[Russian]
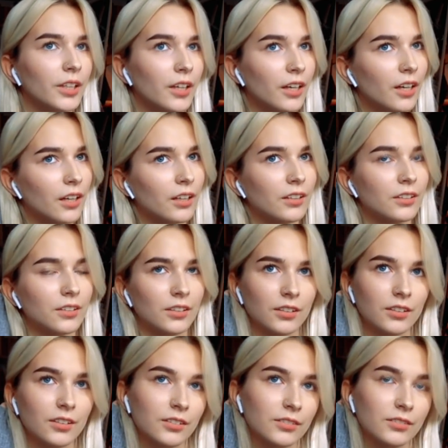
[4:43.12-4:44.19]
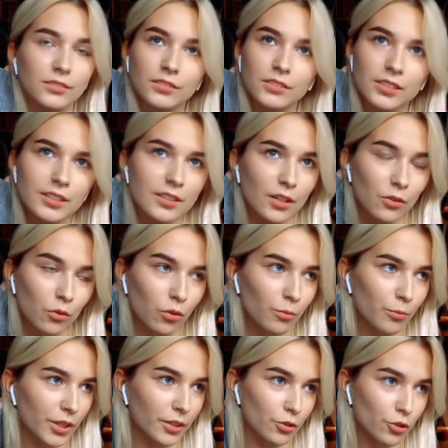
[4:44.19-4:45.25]
моя э,
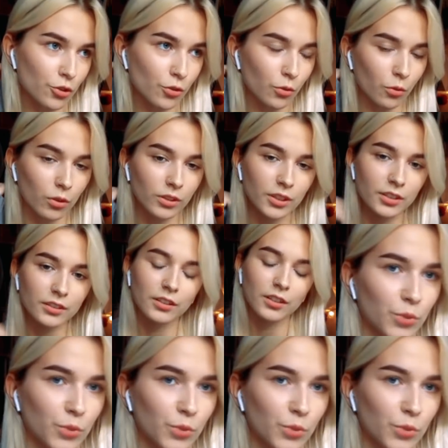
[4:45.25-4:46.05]
знакомая из школы.